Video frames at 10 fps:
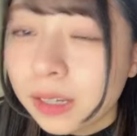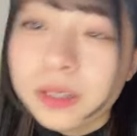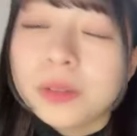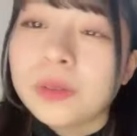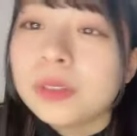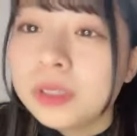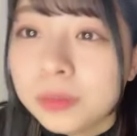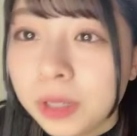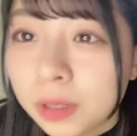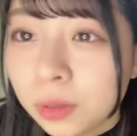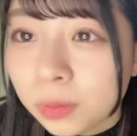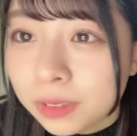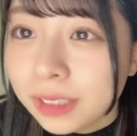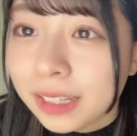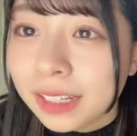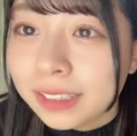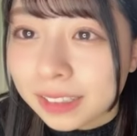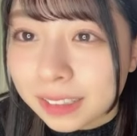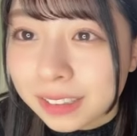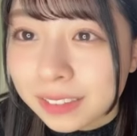いや私もやると思ってなかった
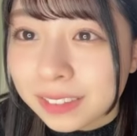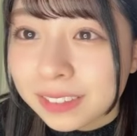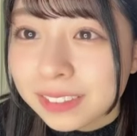ですよ